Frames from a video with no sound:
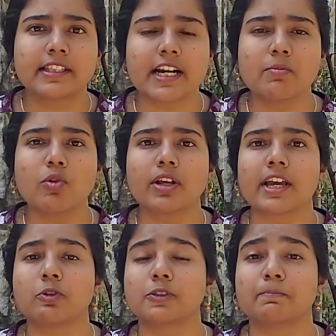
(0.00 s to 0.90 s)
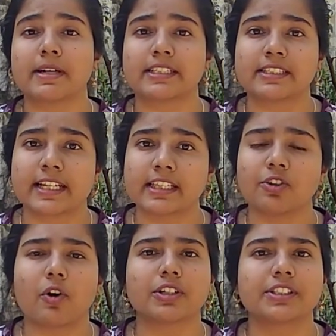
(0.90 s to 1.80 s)
तृणमूल के कुछ
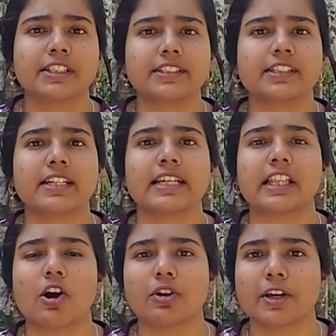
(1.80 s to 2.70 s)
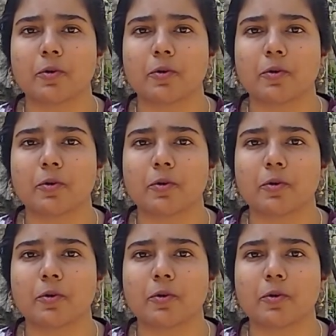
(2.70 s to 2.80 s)
परिष्कृत और शिष्ट नेताओं के